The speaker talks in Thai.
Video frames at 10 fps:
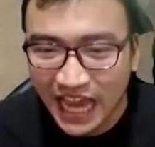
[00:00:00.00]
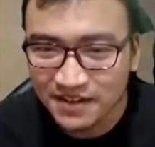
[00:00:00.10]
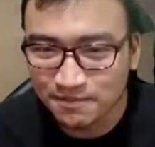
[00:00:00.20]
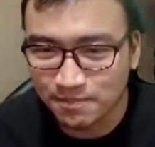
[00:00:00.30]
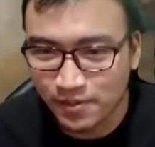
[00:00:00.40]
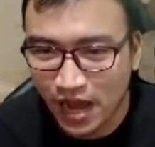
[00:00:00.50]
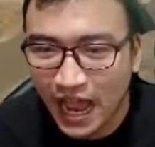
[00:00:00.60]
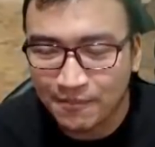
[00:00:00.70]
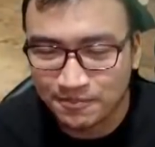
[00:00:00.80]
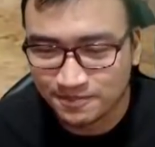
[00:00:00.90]
นรา
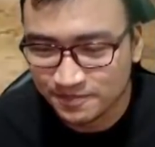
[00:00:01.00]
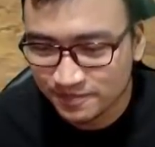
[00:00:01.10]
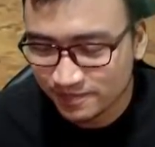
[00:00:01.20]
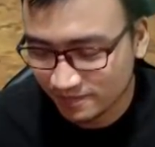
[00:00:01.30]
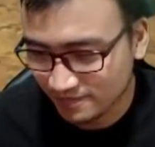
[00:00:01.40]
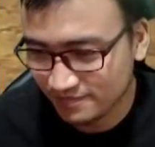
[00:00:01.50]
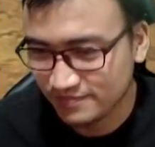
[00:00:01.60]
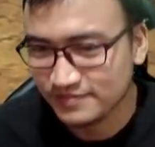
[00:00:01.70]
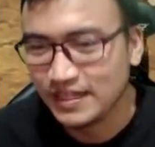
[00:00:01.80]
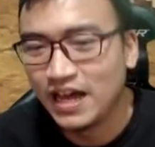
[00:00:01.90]
ม
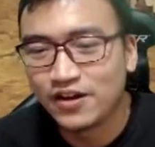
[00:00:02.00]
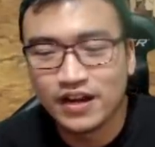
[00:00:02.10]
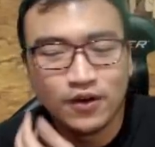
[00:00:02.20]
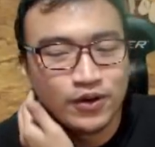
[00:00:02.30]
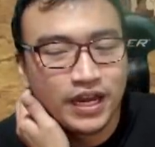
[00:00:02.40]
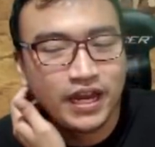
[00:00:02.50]
เอาเราสิ